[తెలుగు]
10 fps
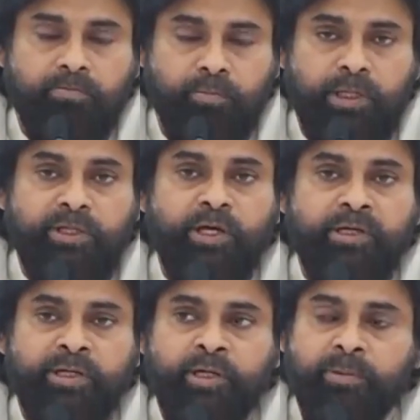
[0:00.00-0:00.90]
మన
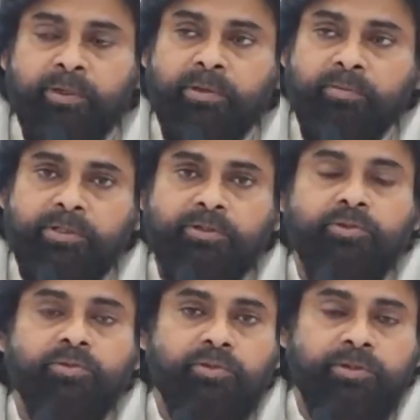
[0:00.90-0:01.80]
అధికారం లేనప్పటికీ మన
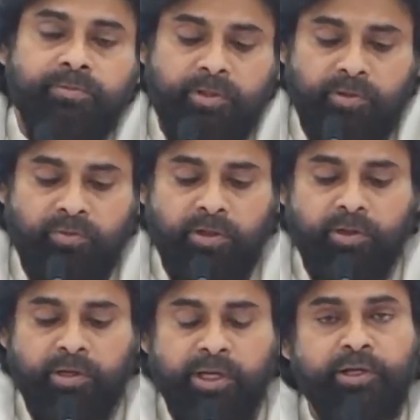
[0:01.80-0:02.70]
మద్దతు ఉంది
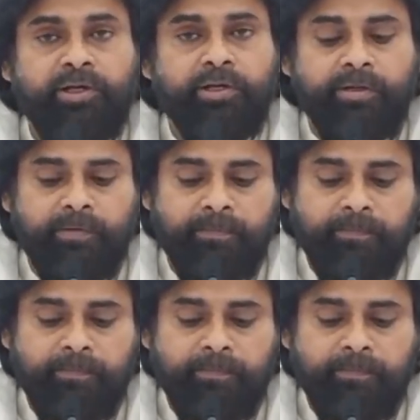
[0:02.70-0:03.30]
ఎన్డీఏకి